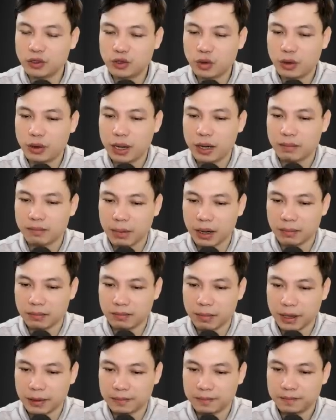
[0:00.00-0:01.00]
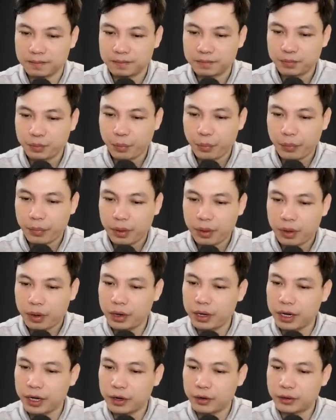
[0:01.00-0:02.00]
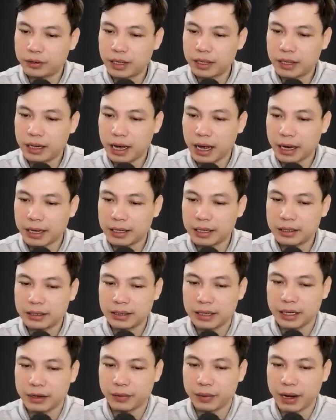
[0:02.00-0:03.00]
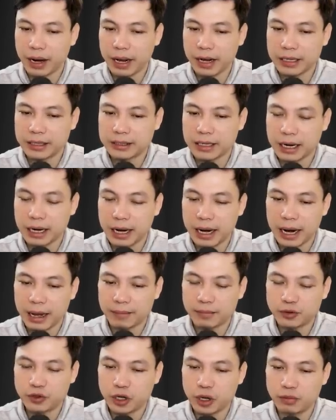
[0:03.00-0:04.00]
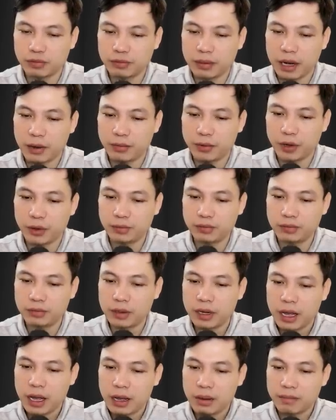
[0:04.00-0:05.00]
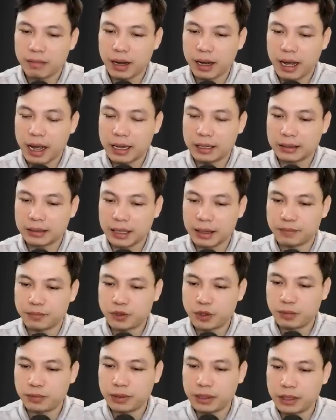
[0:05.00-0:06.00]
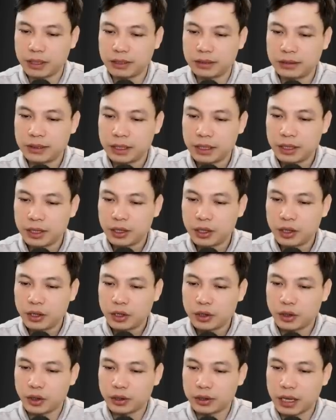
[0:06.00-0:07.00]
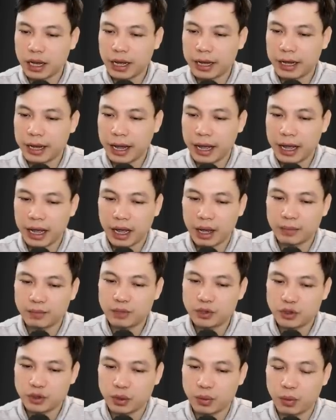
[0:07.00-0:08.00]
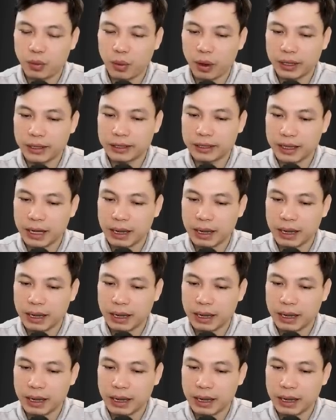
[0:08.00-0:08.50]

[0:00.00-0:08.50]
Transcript: Có nhiều cách khác nhau để tu luyện thành tiên. Có người có tu tâm, có người tu đạo, có người luyện khí công, có người luyện